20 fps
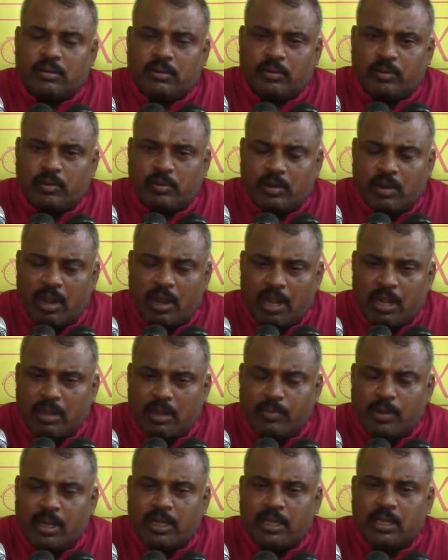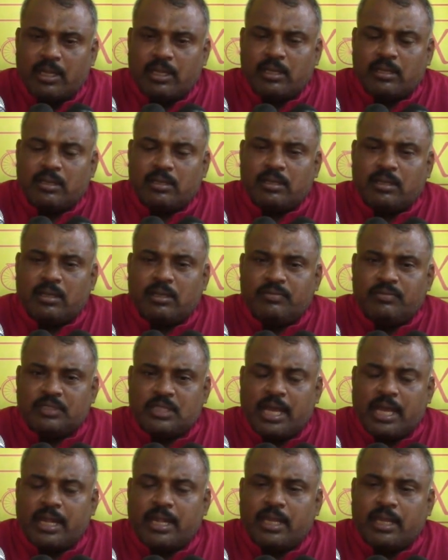ஒரு ஆழமான
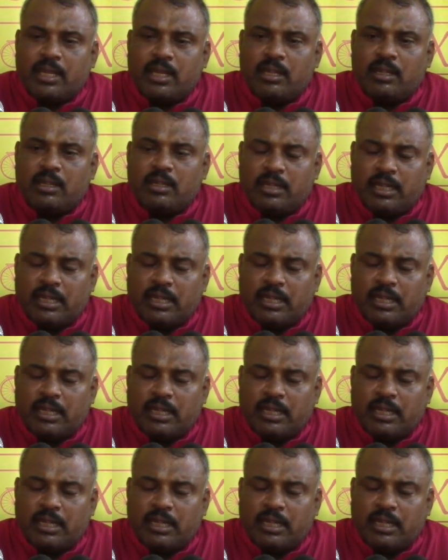விசாரணைகள்